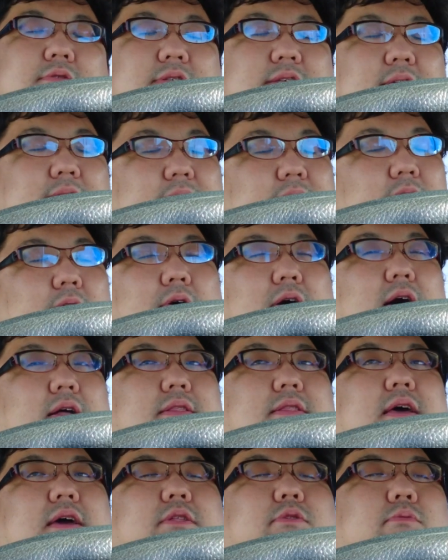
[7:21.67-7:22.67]
いと絶対わか
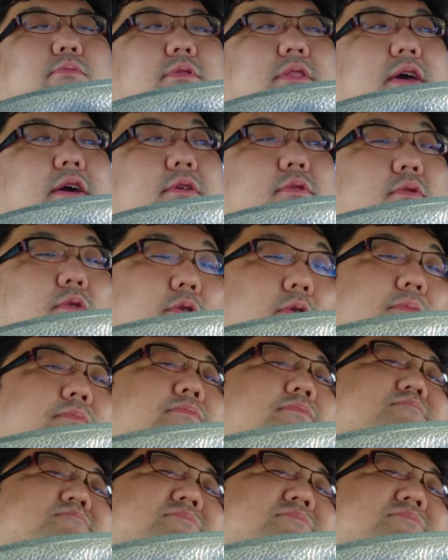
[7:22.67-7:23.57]
んないと思うんだけど